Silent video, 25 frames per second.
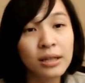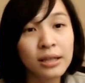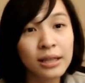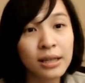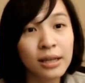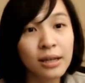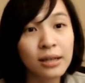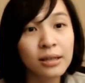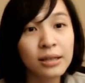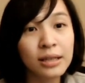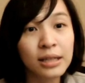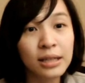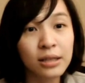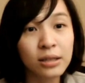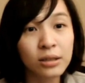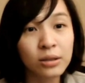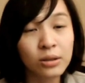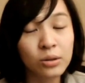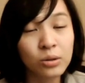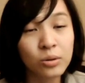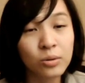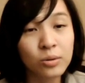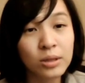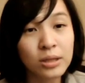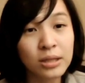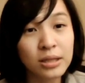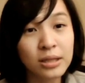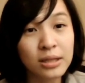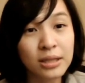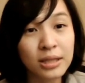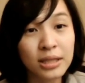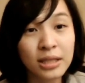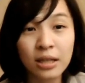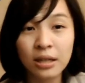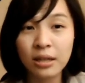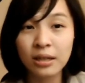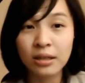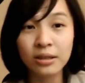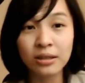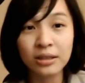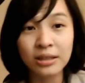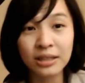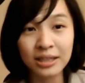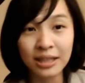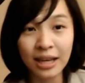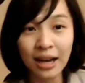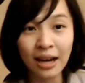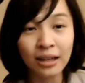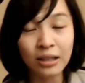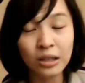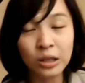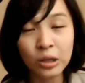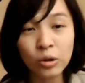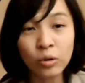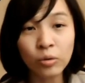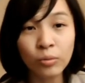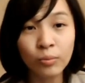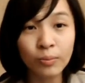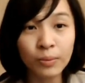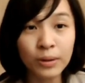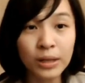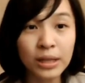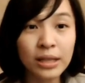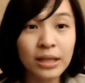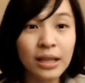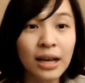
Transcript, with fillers: 贴了一个，就是只写了几行的供笔。